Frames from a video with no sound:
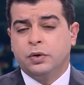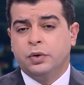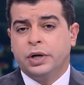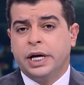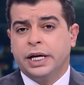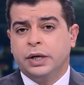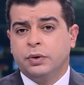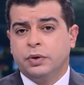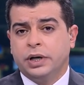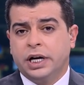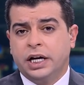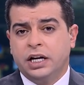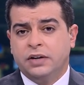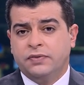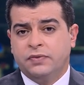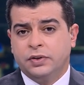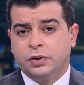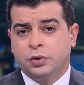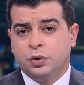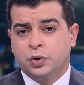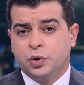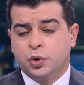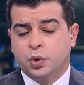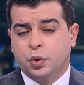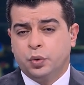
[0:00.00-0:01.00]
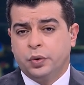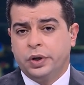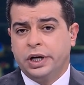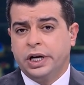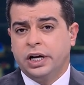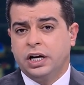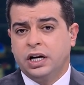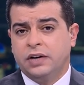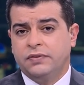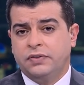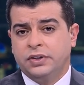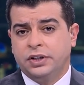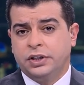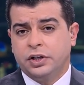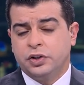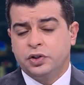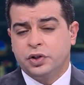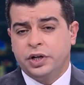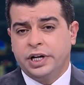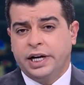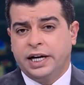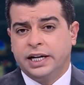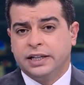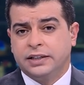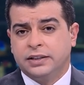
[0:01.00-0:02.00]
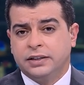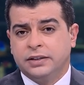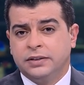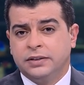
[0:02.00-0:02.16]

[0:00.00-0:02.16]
لا يخالف الدستور ولا يخالف التشريعات؟